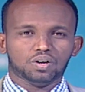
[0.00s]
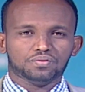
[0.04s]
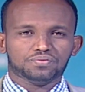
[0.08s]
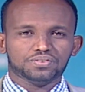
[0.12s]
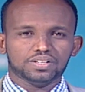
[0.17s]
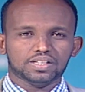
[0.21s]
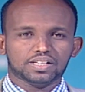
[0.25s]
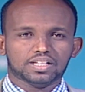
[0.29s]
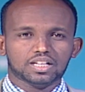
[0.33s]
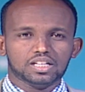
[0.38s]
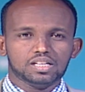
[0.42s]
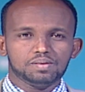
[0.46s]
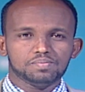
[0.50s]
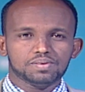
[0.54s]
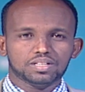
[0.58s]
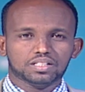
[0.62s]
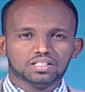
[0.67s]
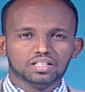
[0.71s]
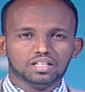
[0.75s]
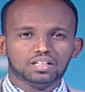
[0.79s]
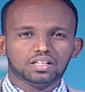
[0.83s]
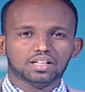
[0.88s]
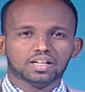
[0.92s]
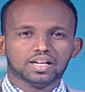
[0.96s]
وفي
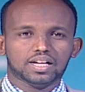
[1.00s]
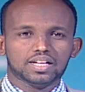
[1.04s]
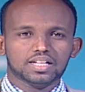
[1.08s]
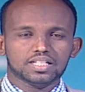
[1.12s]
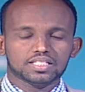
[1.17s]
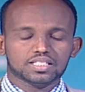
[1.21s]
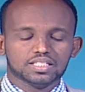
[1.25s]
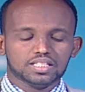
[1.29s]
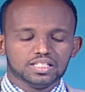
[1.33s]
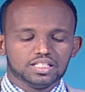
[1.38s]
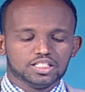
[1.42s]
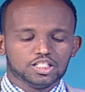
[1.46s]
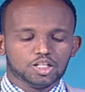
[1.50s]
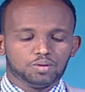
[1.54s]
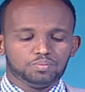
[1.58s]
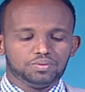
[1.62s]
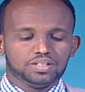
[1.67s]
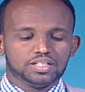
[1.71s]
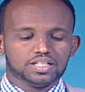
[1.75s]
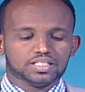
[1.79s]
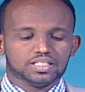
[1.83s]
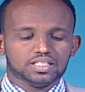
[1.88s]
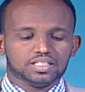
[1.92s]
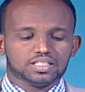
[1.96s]
كلمة لرئيس
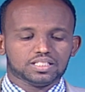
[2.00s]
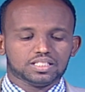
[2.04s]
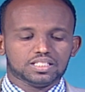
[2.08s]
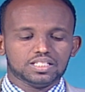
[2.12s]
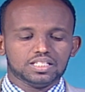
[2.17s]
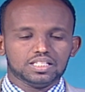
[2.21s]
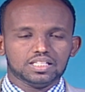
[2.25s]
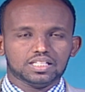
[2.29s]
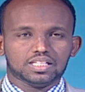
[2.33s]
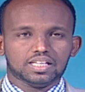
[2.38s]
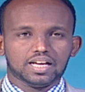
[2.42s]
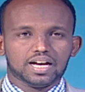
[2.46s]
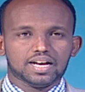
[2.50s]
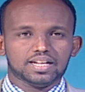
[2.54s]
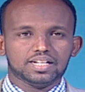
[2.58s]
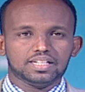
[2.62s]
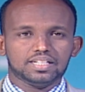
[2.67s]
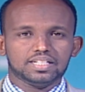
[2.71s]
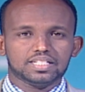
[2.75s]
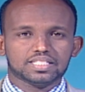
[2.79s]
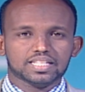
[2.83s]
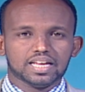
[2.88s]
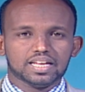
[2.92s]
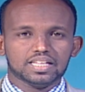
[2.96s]
جمعية التيك
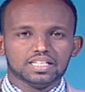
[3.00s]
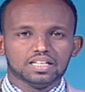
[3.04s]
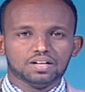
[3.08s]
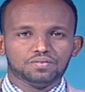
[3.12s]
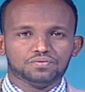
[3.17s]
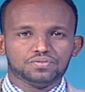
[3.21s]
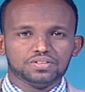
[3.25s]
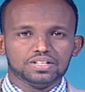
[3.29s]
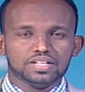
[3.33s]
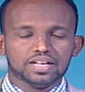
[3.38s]
النسائية